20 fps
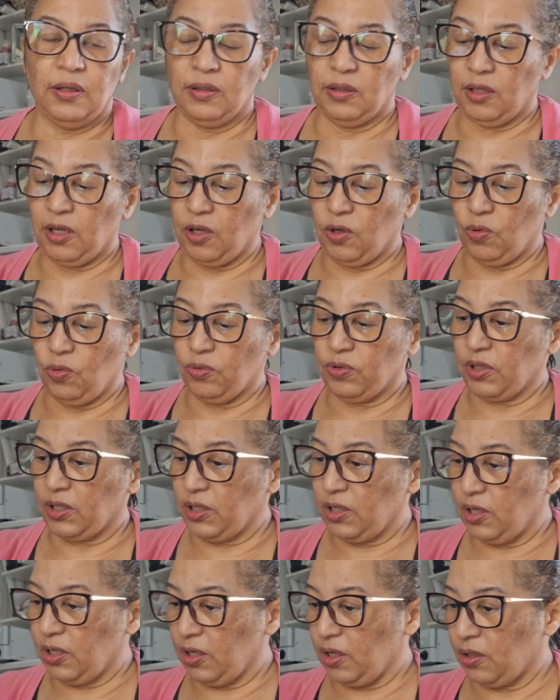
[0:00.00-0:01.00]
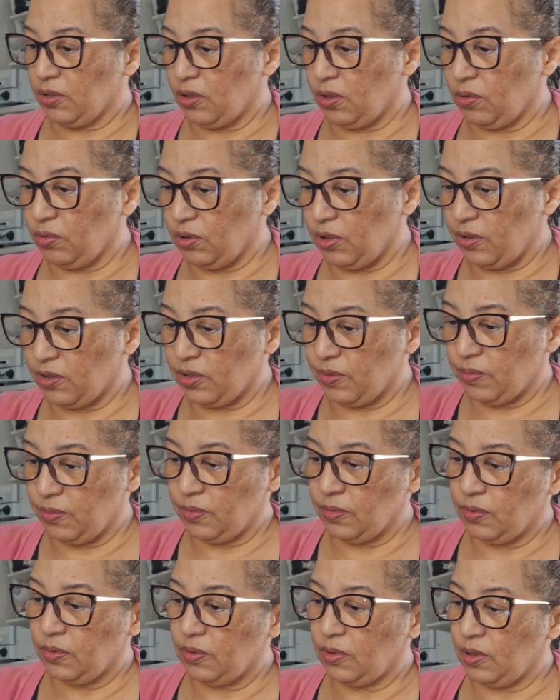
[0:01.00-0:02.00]
Tem uns aqui que são das,
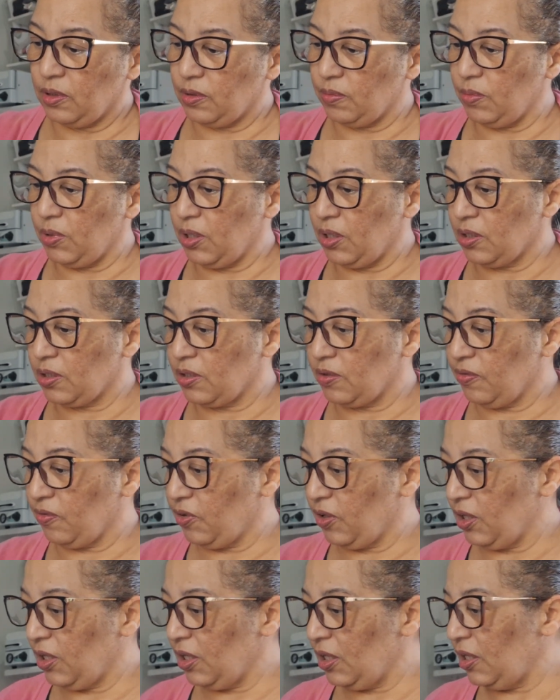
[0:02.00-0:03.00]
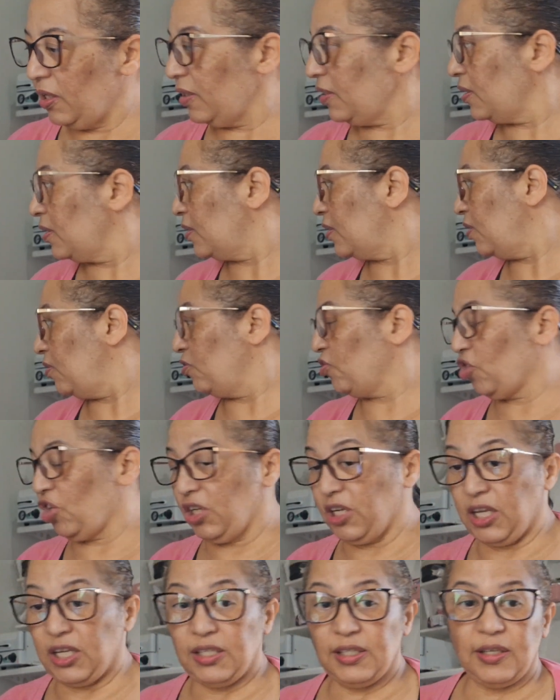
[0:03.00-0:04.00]
das minhas filhas, eu já
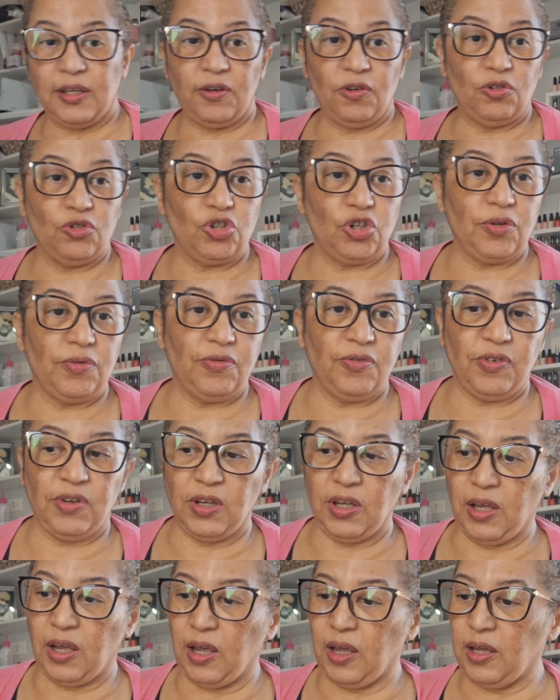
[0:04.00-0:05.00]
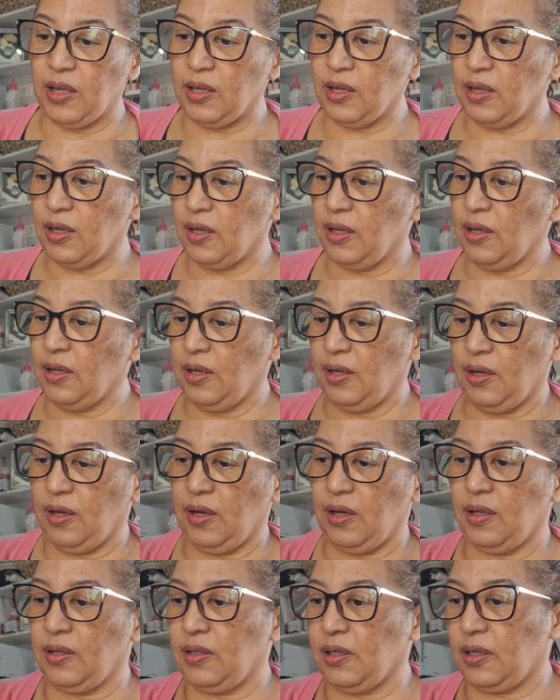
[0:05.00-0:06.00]
nem sei onde enfiei.
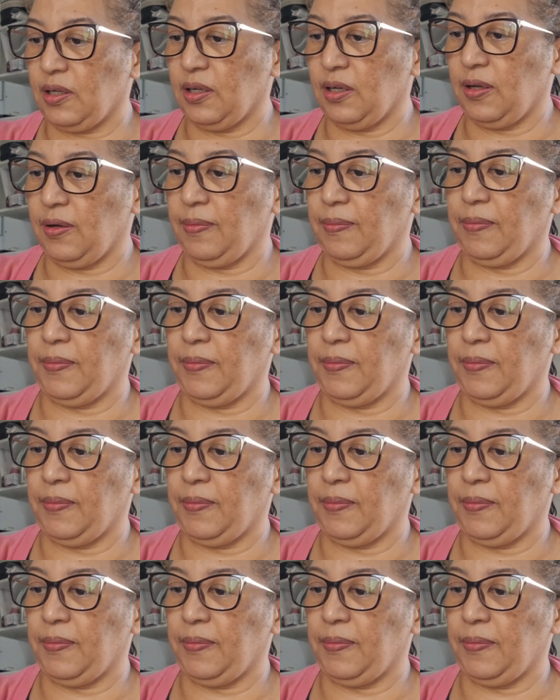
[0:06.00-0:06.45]
Ah, tá aqui.